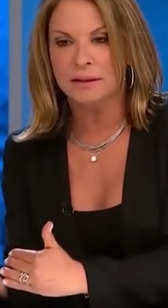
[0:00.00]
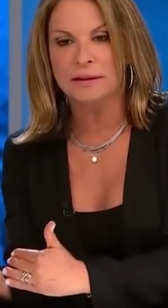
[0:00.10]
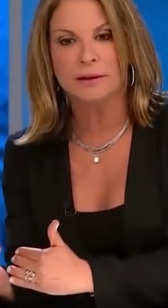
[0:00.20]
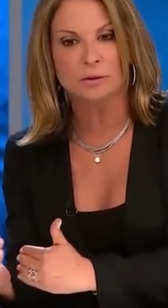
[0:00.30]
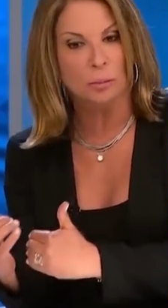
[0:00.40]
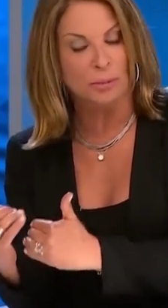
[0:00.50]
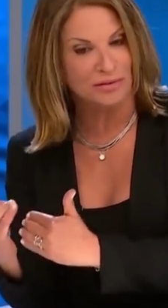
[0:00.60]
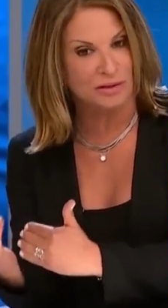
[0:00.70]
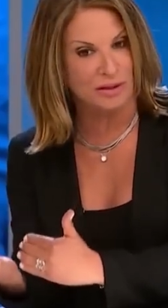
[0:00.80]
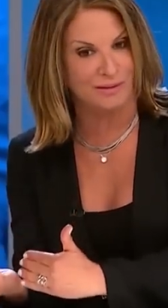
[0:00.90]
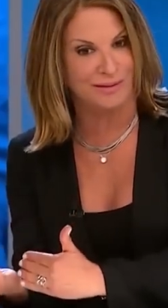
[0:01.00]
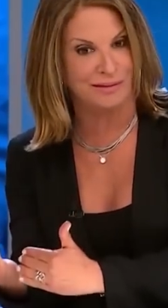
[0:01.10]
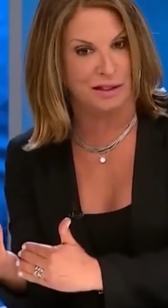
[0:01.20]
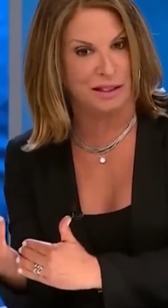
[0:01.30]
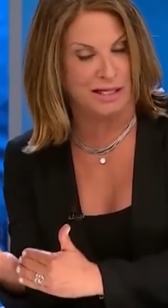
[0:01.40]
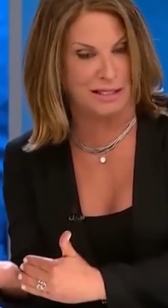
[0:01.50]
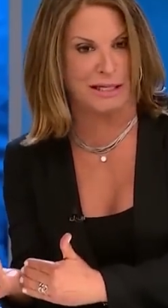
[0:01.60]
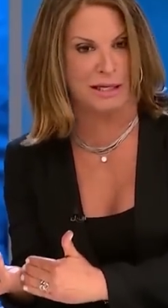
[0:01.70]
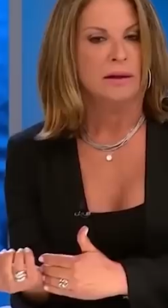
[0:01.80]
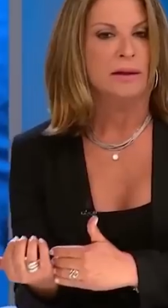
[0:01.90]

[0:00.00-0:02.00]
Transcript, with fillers: y estos pacientes te dicen